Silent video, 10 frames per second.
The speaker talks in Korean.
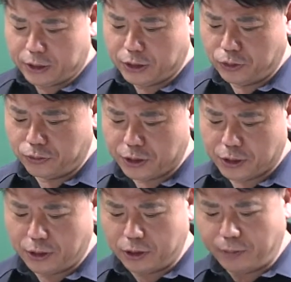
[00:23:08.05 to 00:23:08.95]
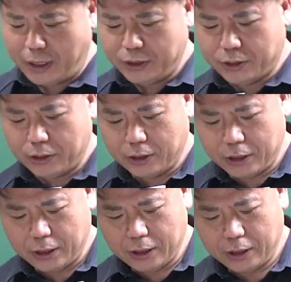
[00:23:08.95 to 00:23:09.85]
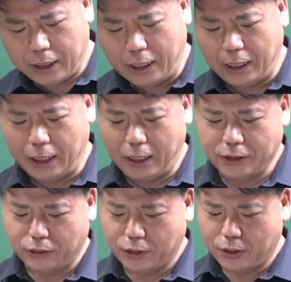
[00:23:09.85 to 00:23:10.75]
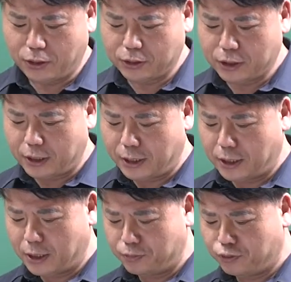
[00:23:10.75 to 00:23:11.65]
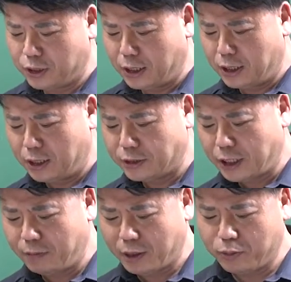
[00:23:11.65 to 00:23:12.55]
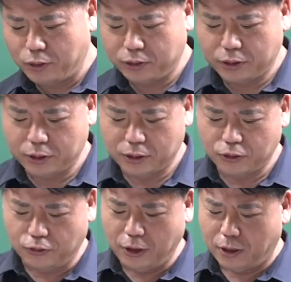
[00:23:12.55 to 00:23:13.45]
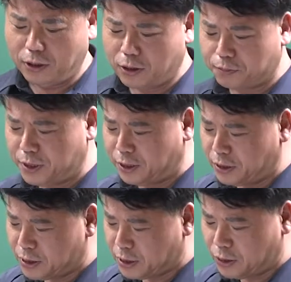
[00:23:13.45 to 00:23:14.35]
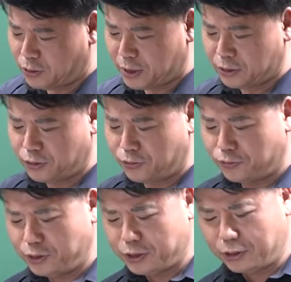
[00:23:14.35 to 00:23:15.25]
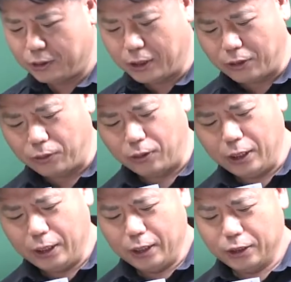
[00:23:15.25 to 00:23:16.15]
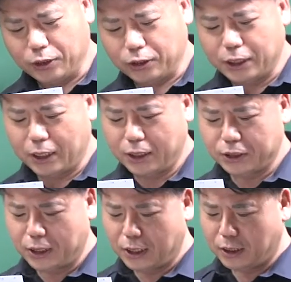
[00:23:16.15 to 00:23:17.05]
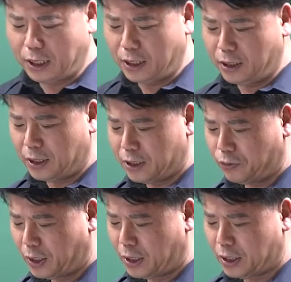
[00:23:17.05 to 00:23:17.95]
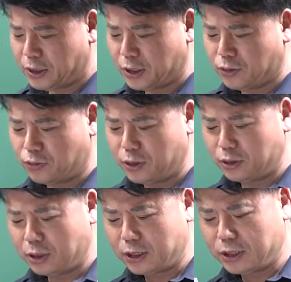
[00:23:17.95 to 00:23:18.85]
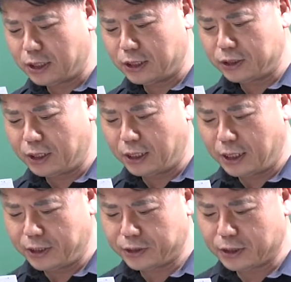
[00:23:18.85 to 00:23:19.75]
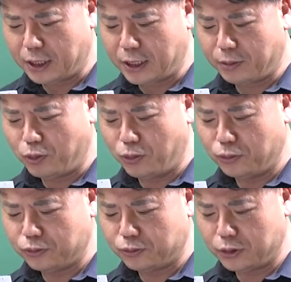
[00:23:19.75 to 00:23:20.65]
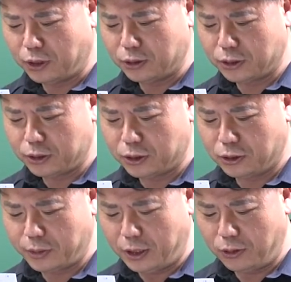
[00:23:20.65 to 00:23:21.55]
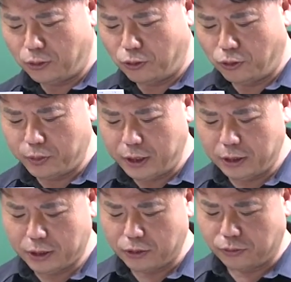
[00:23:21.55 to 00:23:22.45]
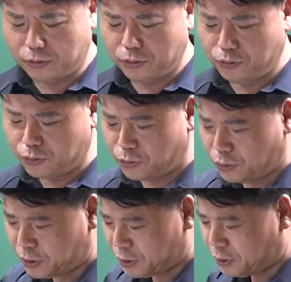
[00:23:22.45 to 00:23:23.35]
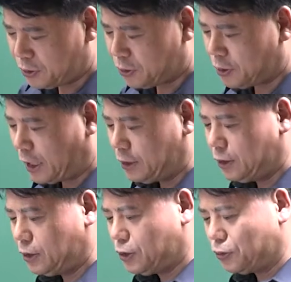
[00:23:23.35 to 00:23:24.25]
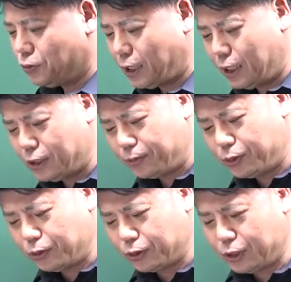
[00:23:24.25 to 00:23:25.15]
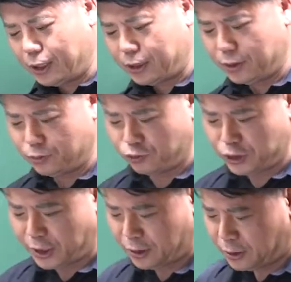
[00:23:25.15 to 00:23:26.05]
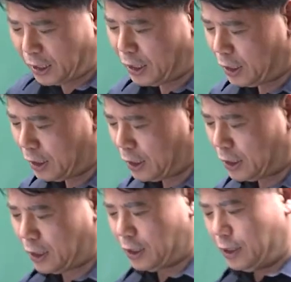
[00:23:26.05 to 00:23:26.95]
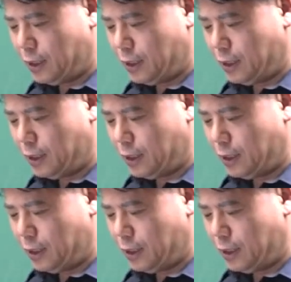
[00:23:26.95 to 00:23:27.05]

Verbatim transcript: 직류직권 발전기가 전격 전압 V가 400V, 출력 P는 10kW로 운전되고 전기자장 RA와 직권 계좌장 RS가 모두 0.1옴일 경우 유도기 전력은 단 정류자의 접촉장은 무시한다.